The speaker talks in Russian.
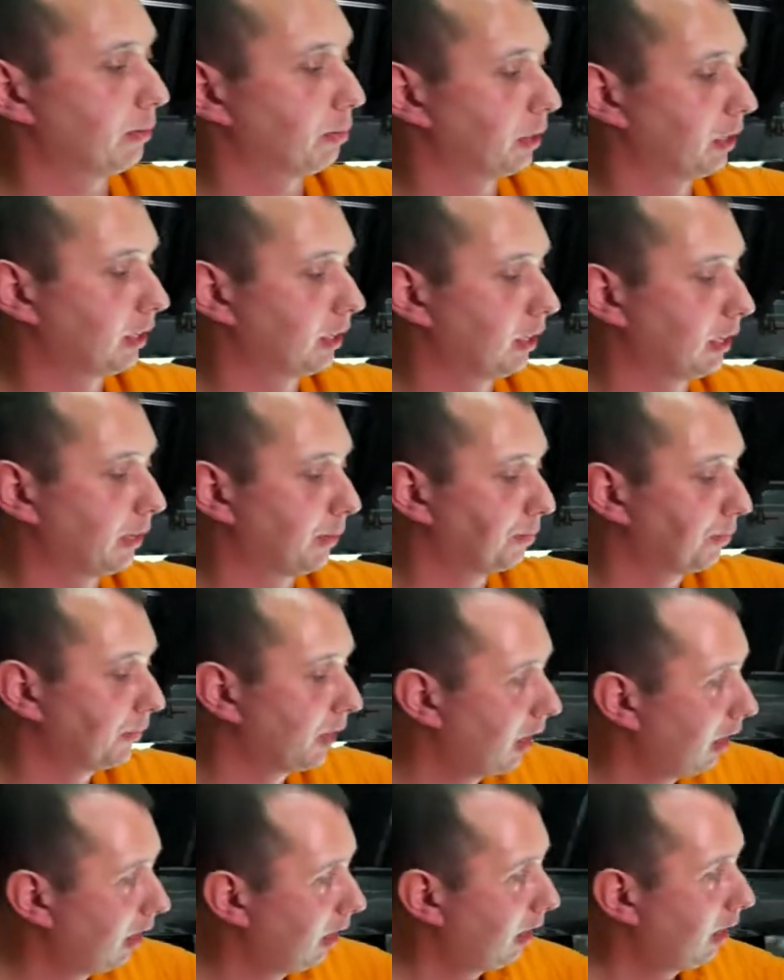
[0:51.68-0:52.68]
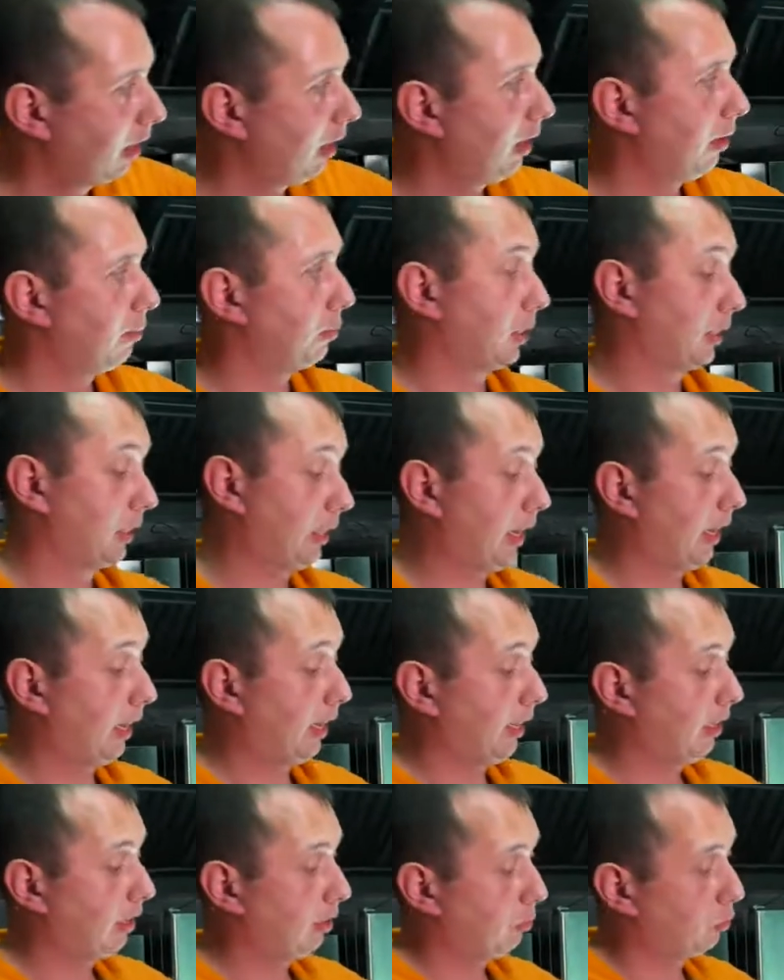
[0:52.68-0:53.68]
полотна. Благодаря
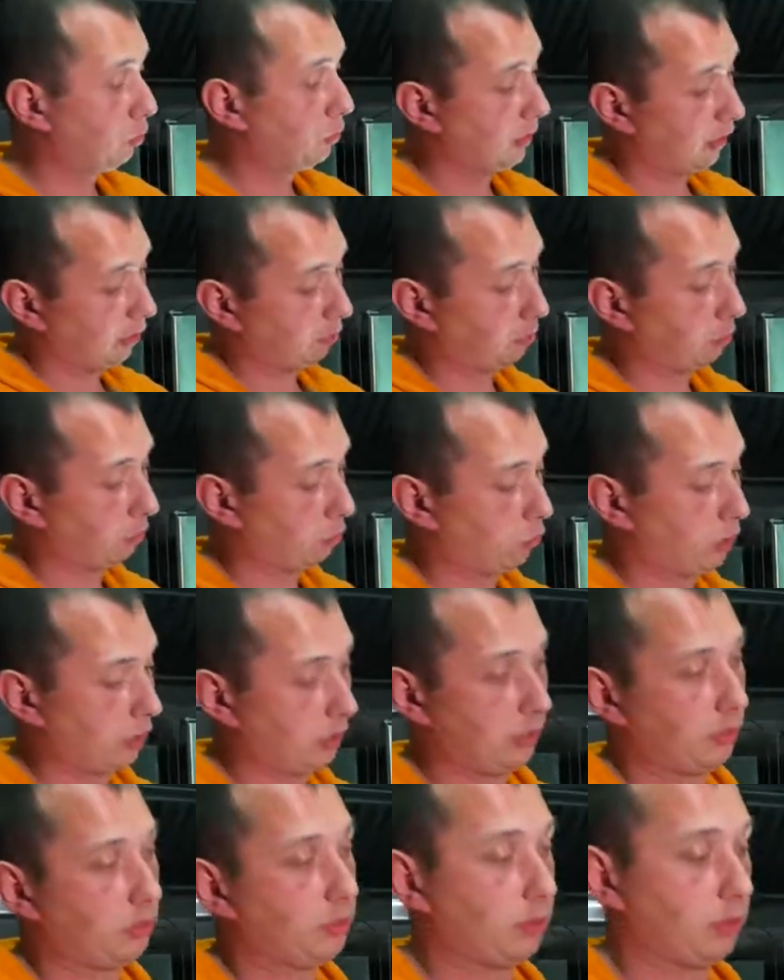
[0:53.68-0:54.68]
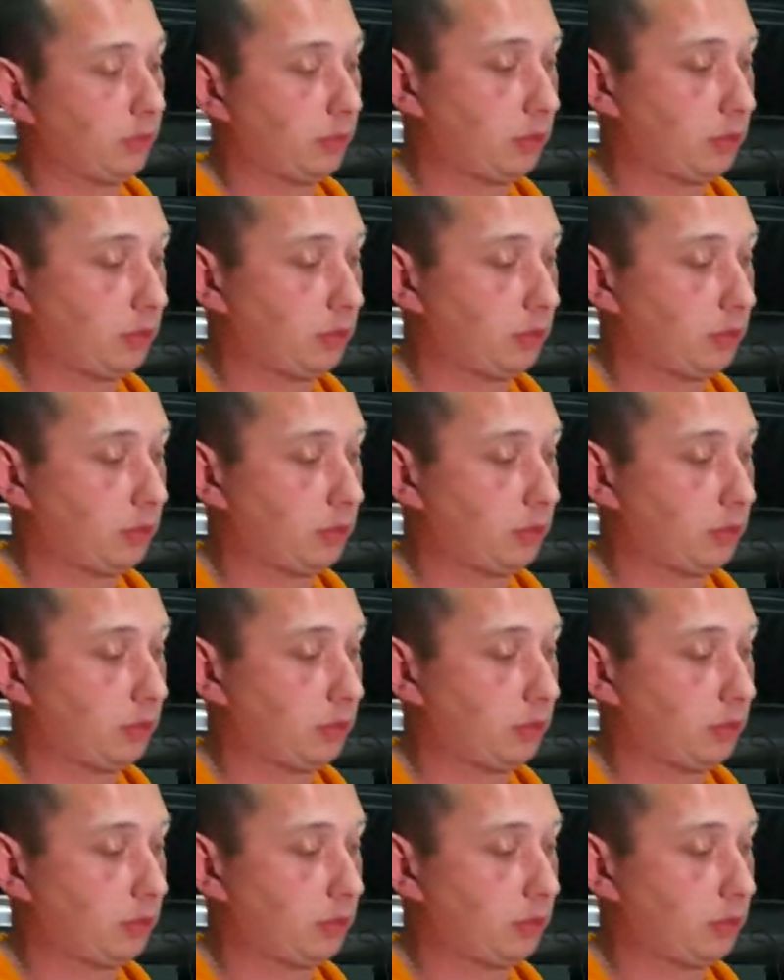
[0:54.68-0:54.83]
этому срез получается